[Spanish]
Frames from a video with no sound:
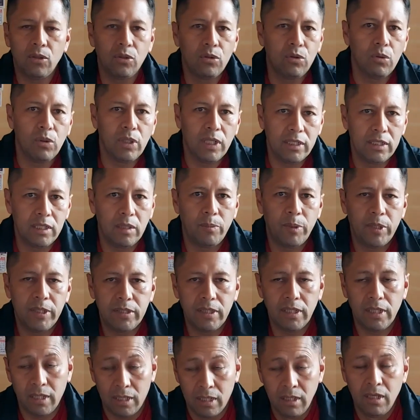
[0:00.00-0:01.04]
Cantón turcán se
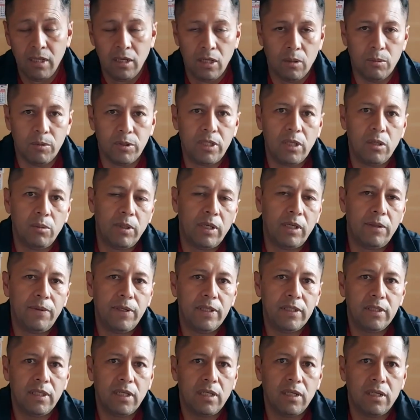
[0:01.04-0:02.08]
presta, como usted
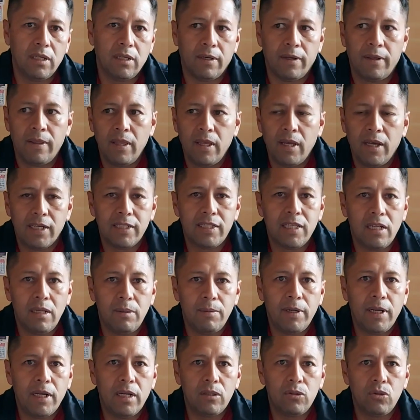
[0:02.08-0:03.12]
manifiesta, a
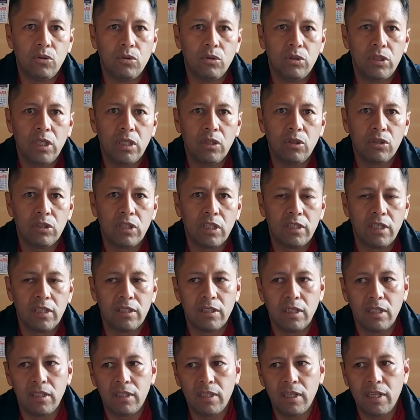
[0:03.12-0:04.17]
celebrar sus
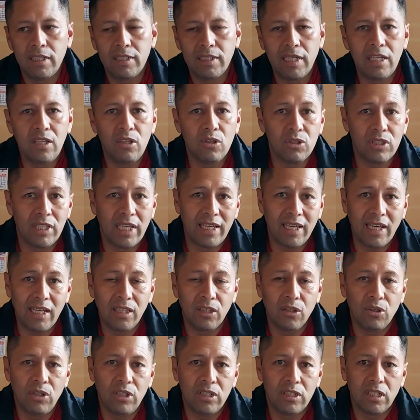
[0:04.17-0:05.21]
173 años de
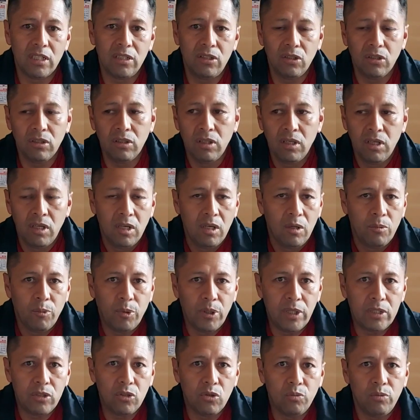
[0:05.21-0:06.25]
cantonización,
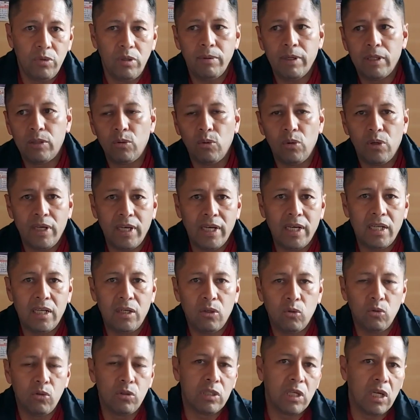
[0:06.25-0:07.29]
pues un viva
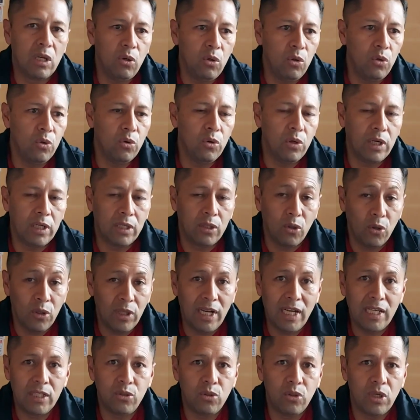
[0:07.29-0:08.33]
Turcán, un saludo a
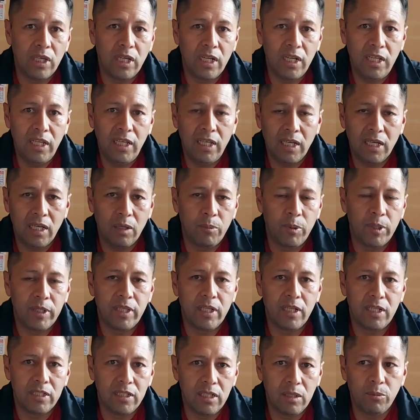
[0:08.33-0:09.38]
toda la ciudadanía que
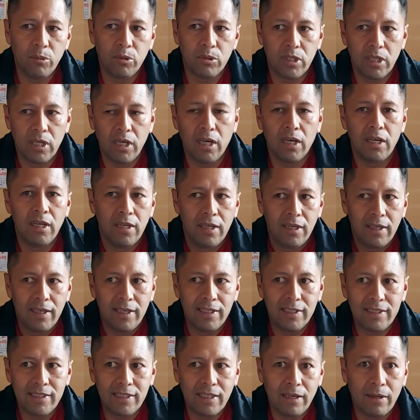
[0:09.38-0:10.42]
pertenecemos a
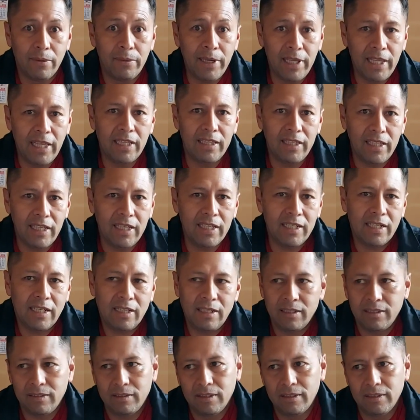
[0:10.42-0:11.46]
esta bella
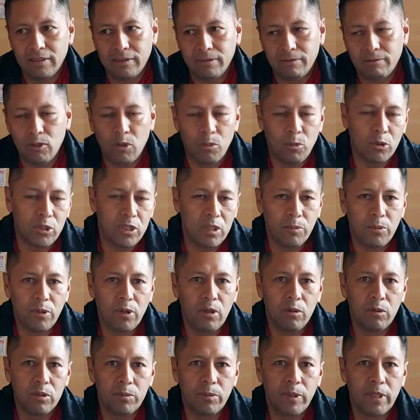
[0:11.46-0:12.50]
tierra como
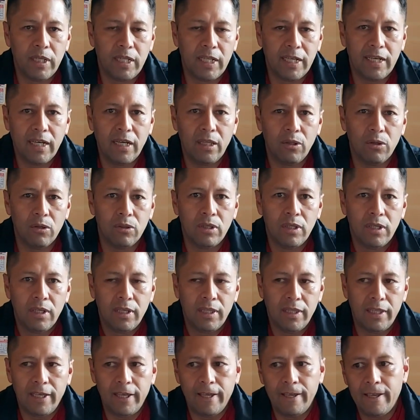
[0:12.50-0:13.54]
siempre lo hemos manejado,
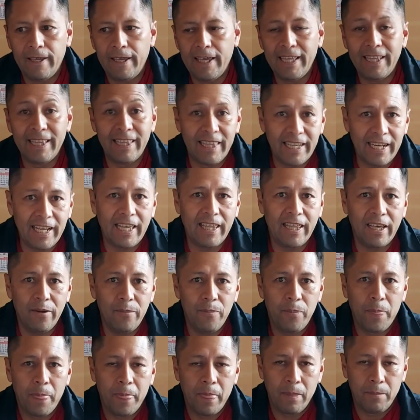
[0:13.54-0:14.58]
eh,
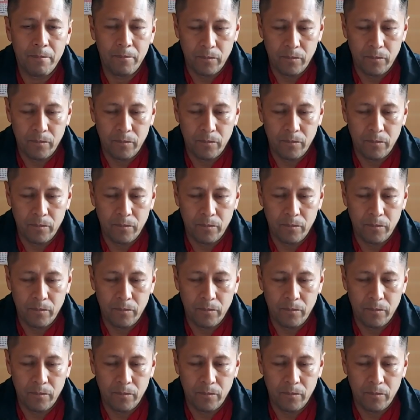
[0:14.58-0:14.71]
entrada